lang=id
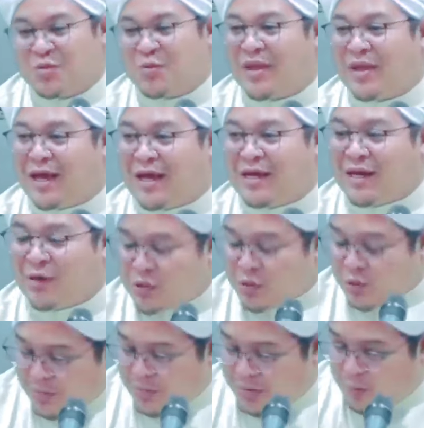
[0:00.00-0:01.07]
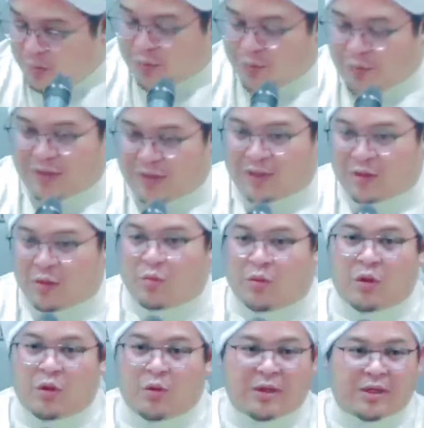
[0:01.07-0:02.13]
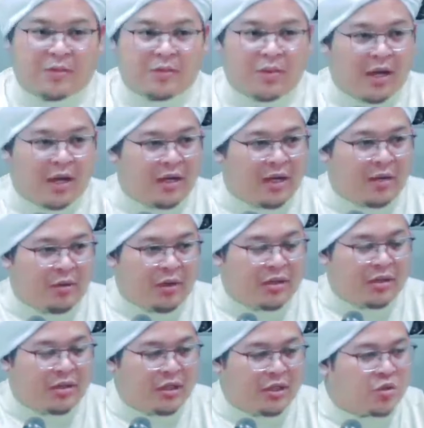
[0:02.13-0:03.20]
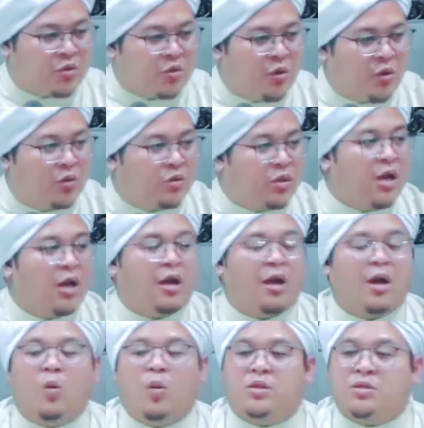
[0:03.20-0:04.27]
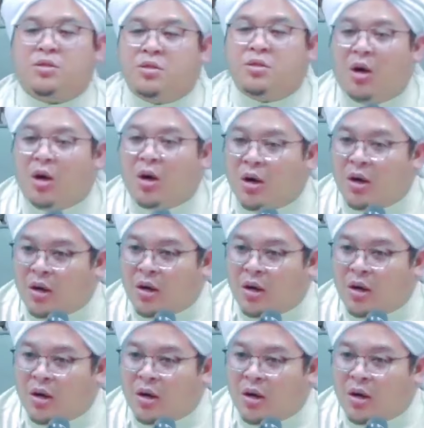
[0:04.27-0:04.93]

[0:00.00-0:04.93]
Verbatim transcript: supaya kada lawas coba umat-umat nang dulu mulai umat Nabi Adam Idris Nuh lawasnya